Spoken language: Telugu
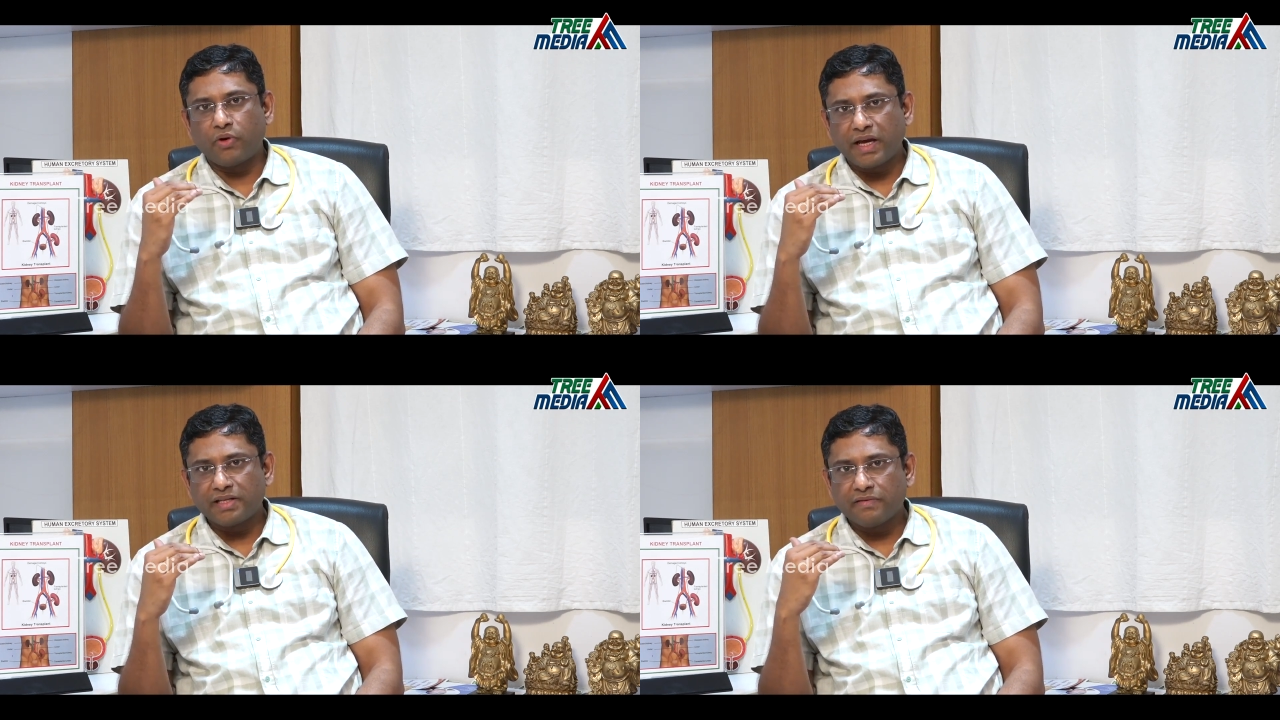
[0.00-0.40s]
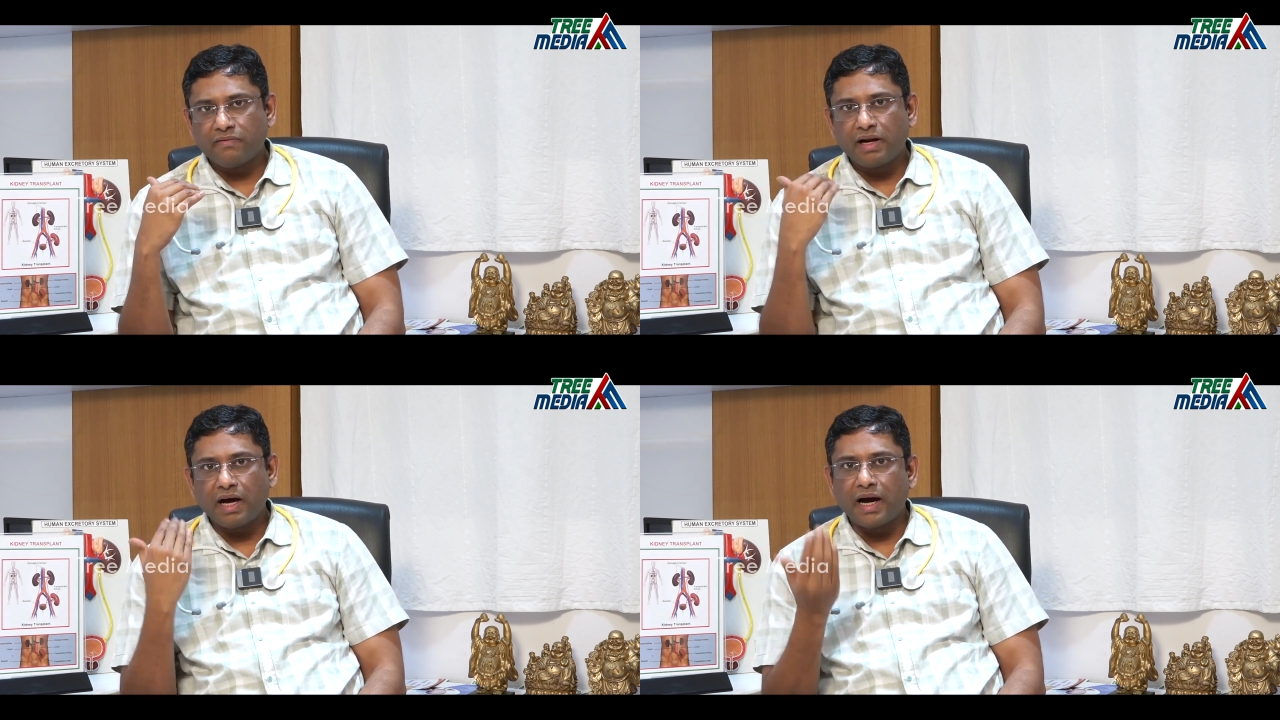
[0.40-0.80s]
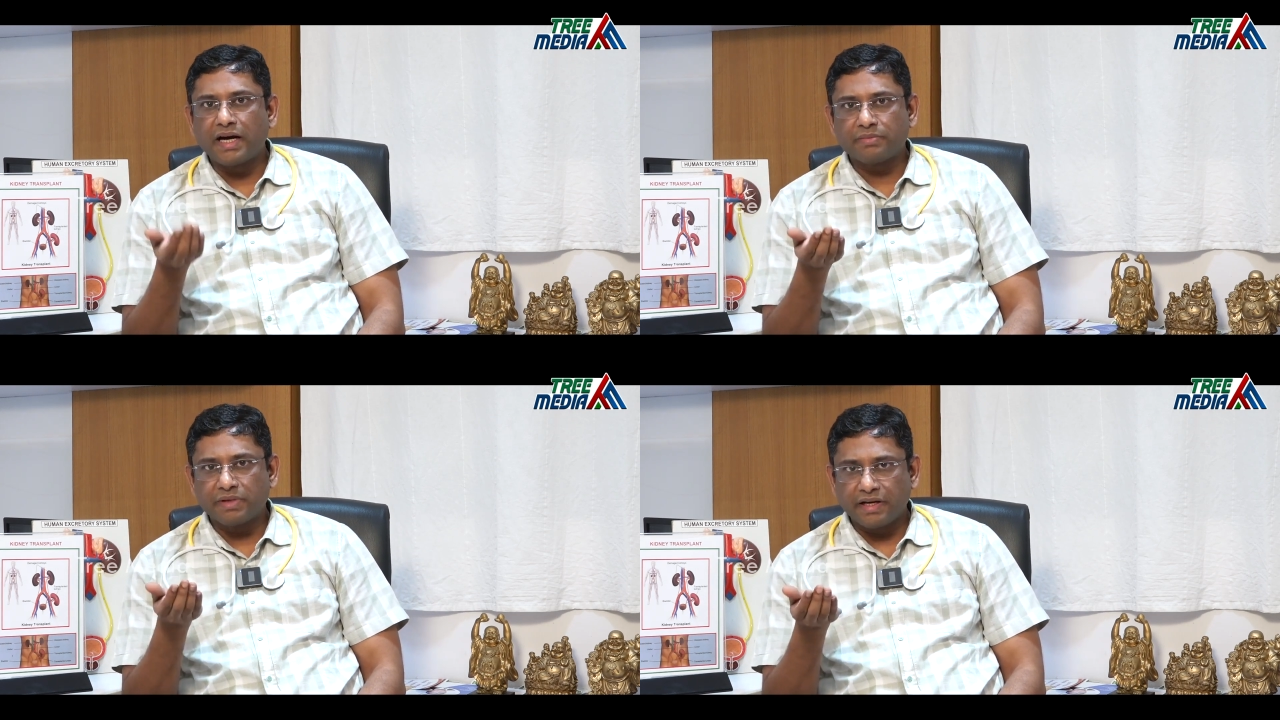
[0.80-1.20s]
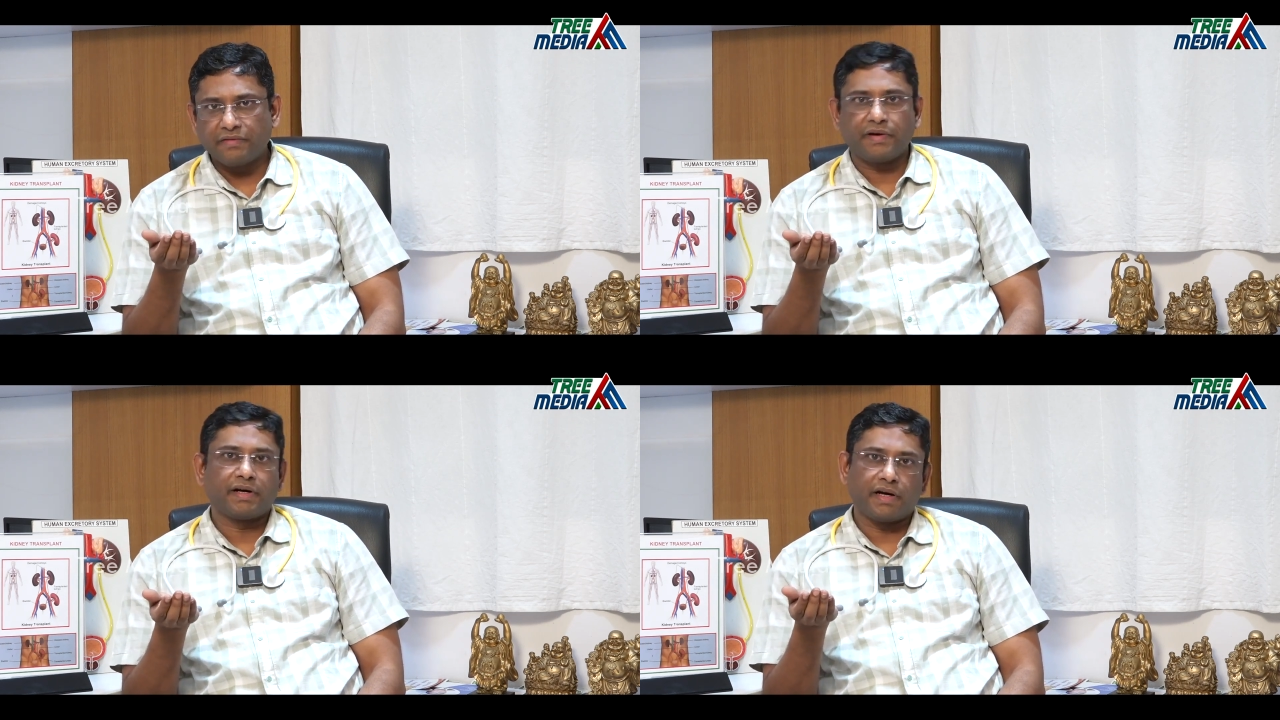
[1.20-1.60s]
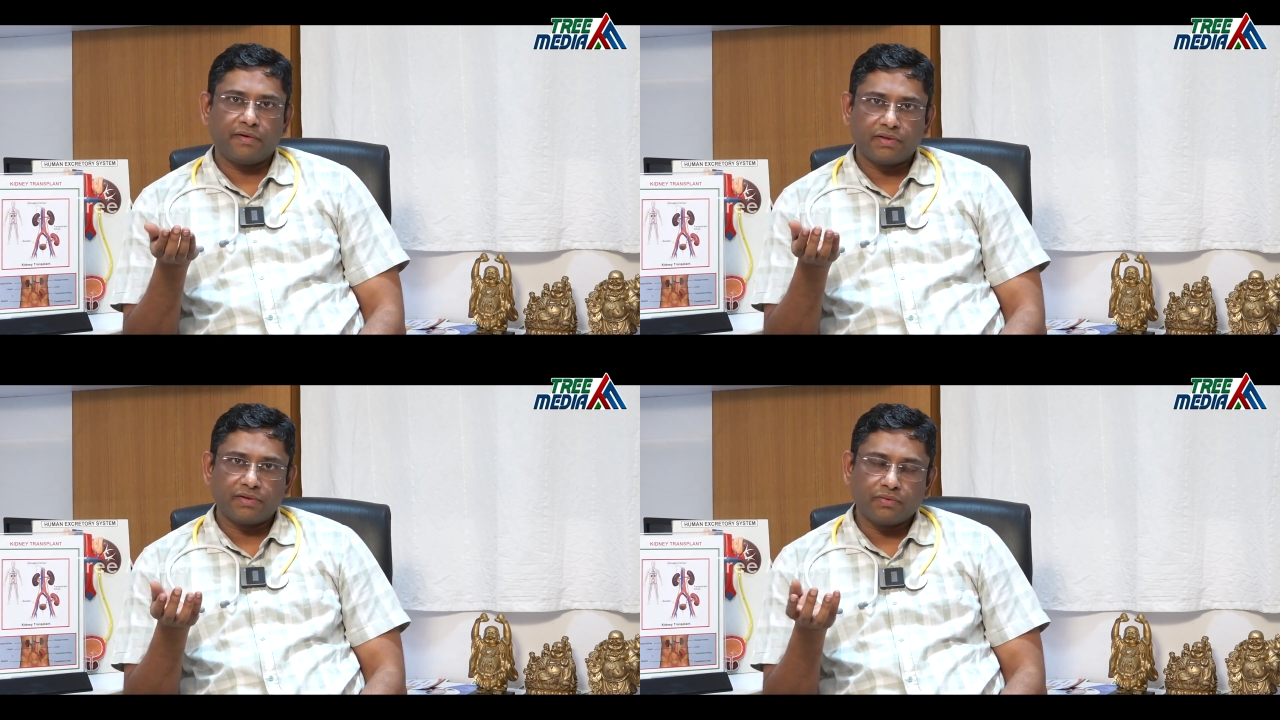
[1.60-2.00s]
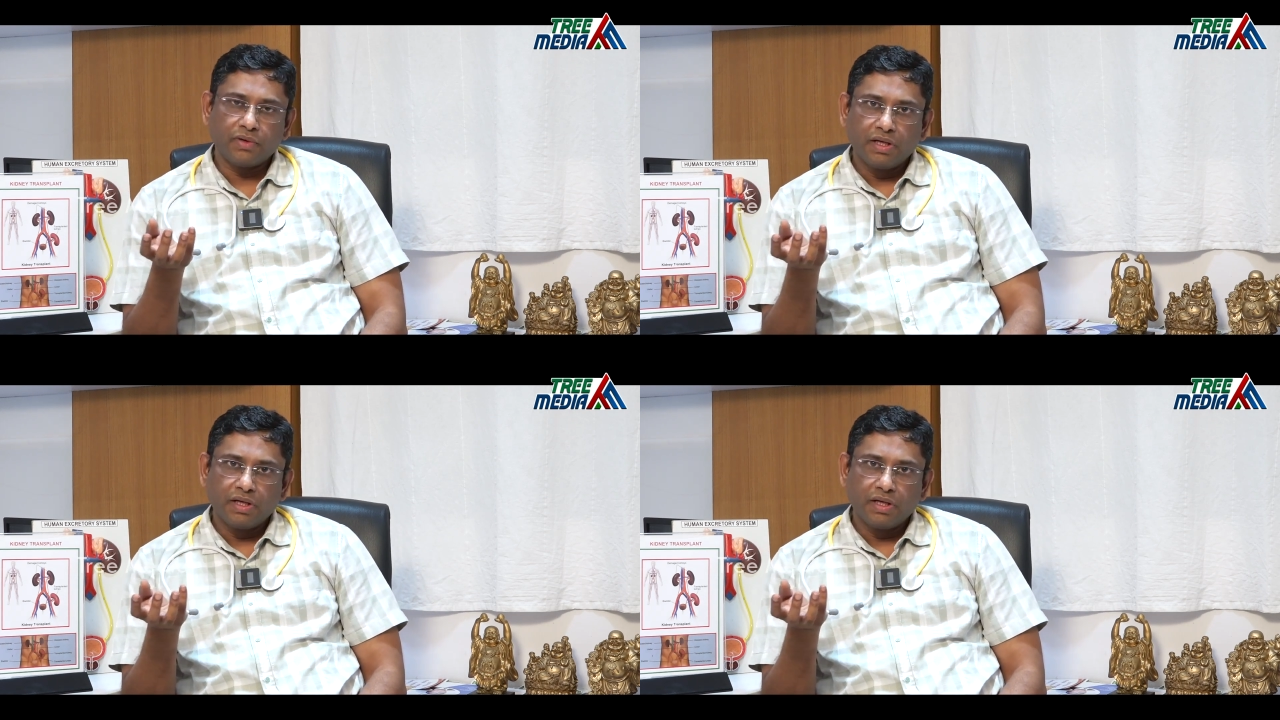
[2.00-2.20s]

పొటాషియం వల్ల హార్ట్ మీద ఎఫెక్ట్ రావచ్చు